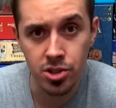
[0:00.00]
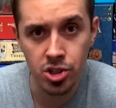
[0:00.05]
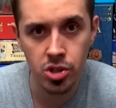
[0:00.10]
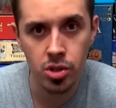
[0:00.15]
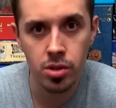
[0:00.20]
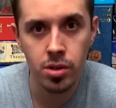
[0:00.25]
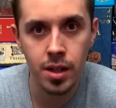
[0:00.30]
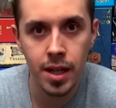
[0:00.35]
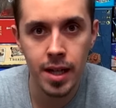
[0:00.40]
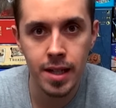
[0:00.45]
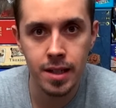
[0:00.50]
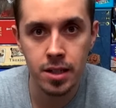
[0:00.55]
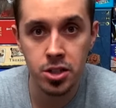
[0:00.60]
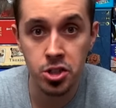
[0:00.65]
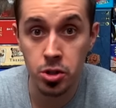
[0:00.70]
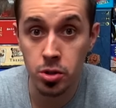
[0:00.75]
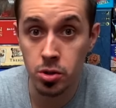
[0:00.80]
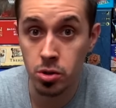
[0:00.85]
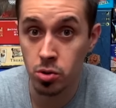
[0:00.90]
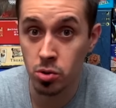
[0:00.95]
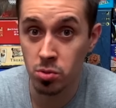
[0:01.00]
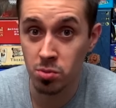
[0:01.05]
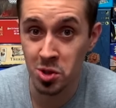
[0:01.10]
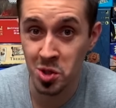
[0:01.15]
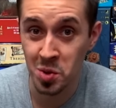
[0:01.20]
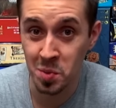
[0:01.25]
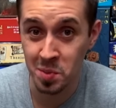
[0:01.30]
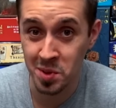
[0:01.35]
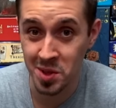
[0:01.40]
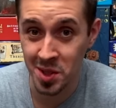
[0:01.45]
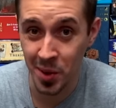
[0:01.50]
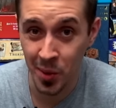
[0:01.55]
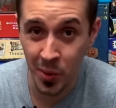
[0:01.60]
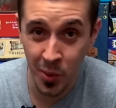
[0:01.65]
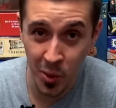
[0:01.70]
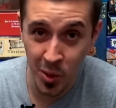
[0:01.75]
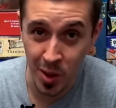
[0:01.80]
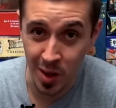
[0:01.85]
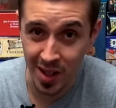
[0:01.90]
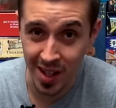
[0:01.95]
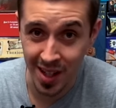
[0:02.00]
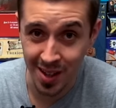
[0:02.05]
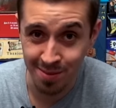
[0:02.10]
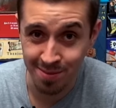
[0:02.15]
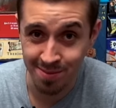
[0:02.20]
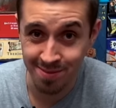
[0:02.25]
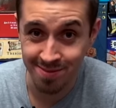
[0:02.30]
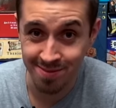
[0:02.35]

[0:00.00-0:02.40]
что на этот счет думают психологи.